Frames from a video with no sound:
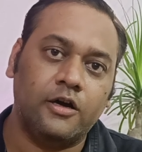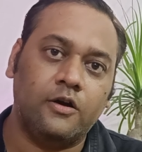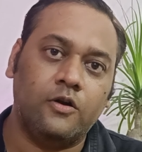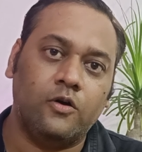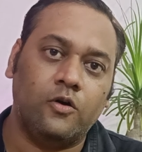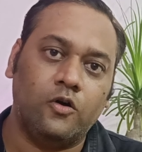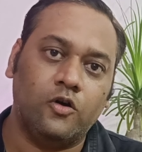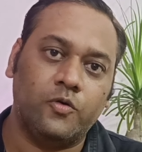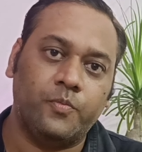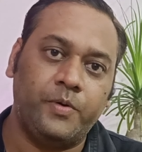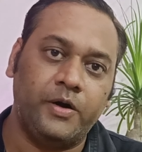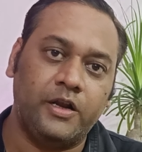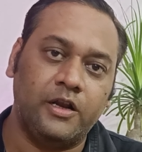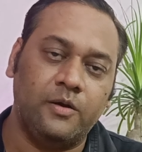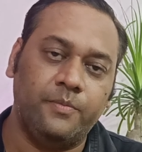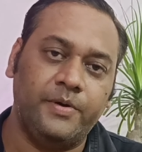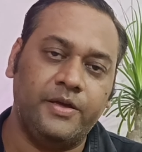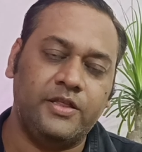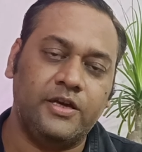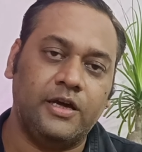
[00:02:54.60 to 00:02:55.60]
कर
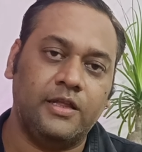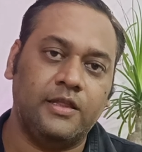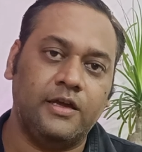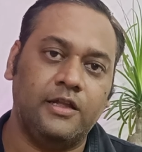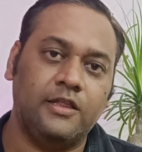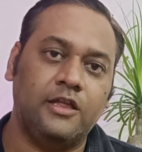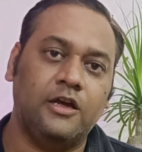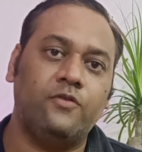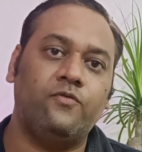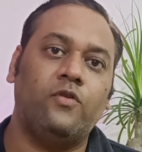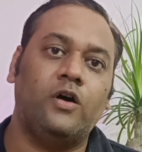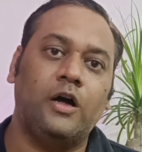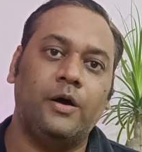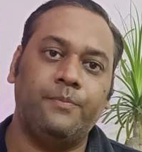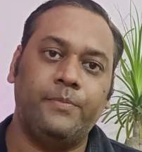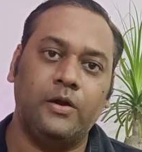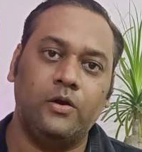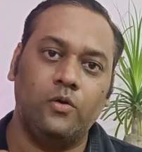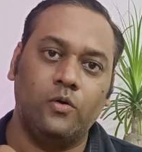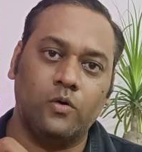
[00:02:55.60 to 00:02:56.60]
हॉस्पिटल में जाता था
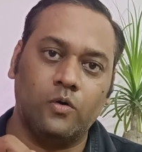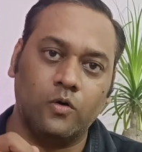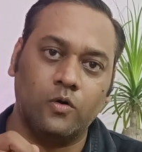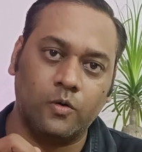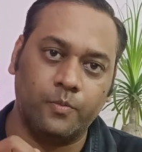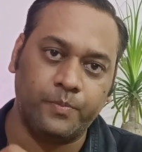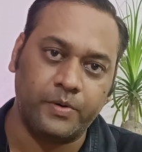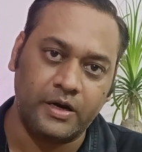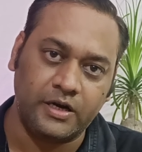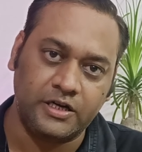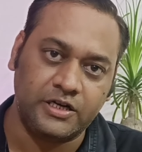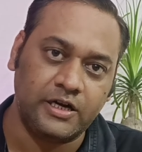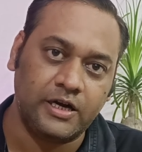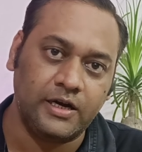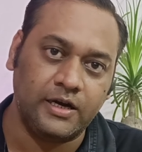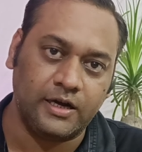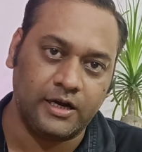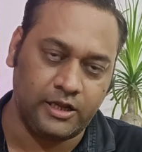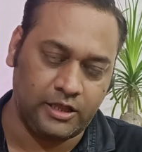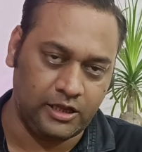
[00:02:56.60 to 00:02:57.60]
वहाँ पर लोगों को
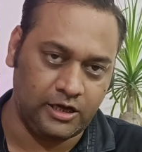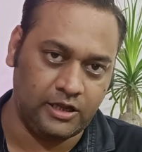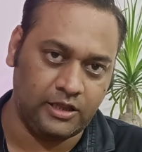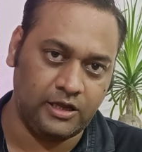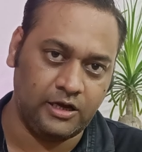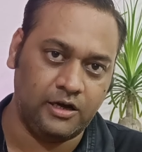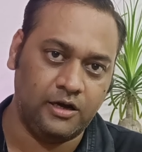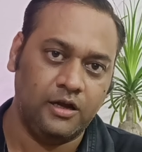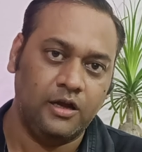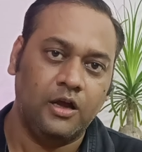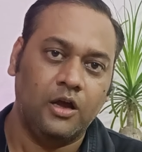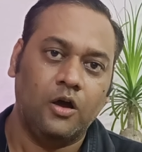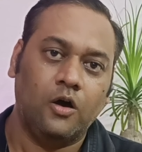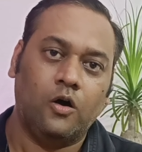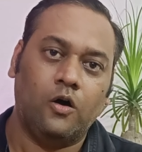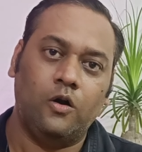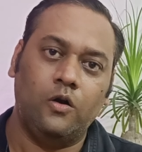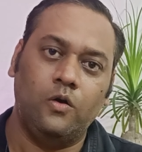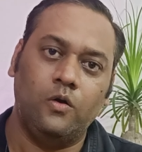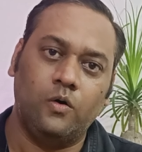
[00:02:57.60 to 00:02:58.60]
परेशान करता था
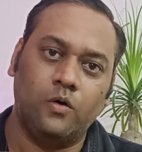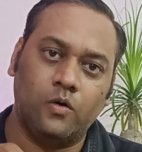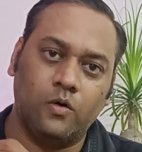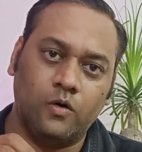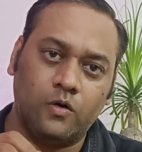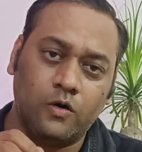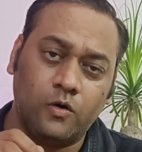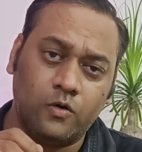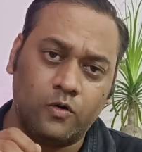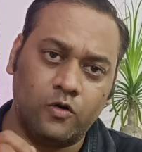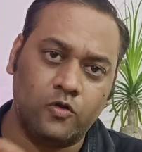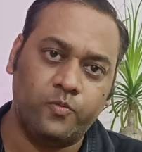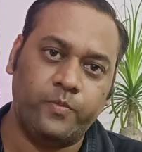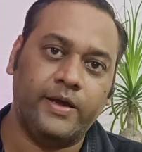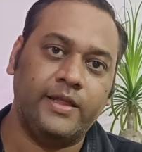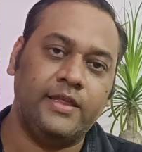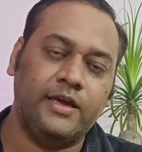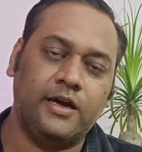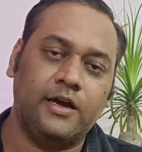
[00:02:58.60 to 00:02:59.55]
और लोगों को रुतबा